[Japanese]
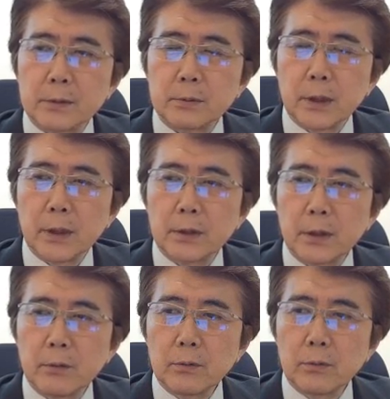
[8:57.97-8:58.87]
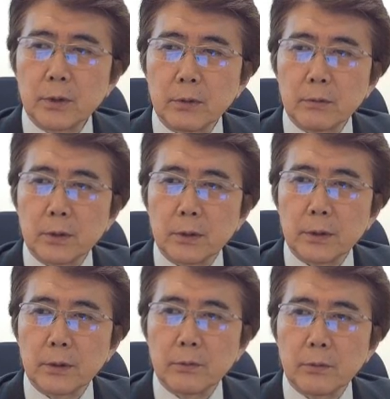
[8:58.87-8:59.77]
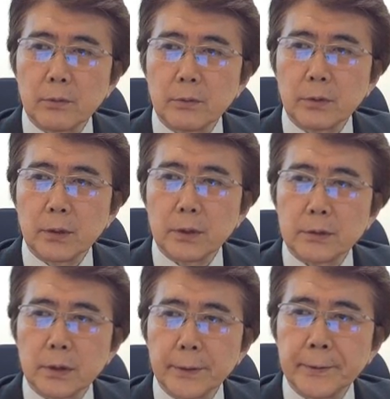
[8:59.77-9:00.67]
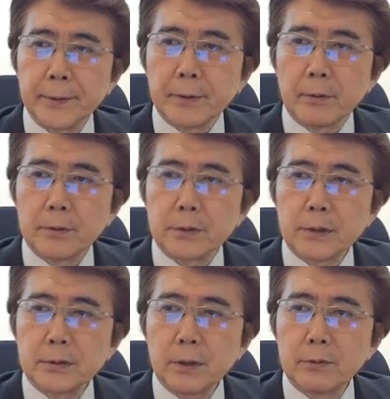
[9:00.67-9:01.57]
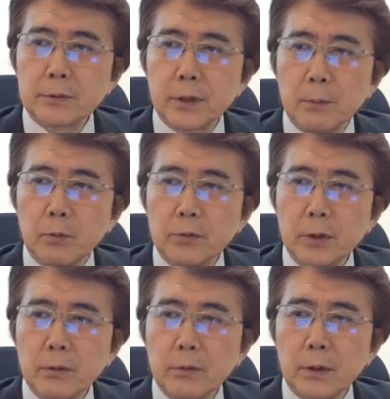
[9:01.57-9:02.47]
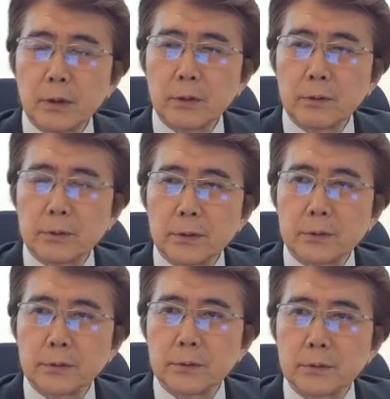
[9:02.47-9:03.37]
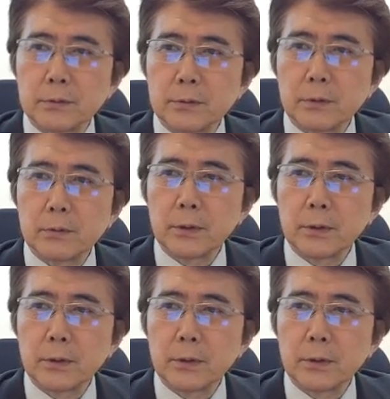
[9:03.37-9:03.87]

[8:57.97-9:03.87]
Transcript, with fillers: 自分がやりたいことをやることができるというのでですね、この雑念を抑え目的の働きをさせるというふうな